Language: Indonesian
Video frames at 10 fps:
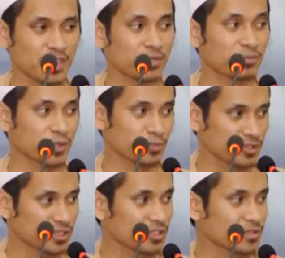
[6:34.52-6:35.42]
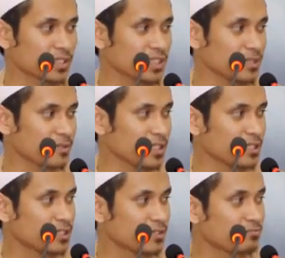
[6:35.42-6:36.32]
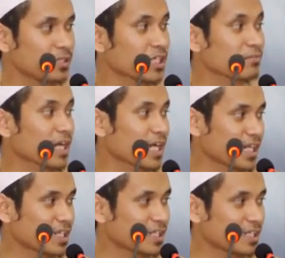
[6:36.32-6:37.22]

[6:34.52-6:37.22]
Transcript: Kalau perut buncit itu berarti apa? Banyak makan.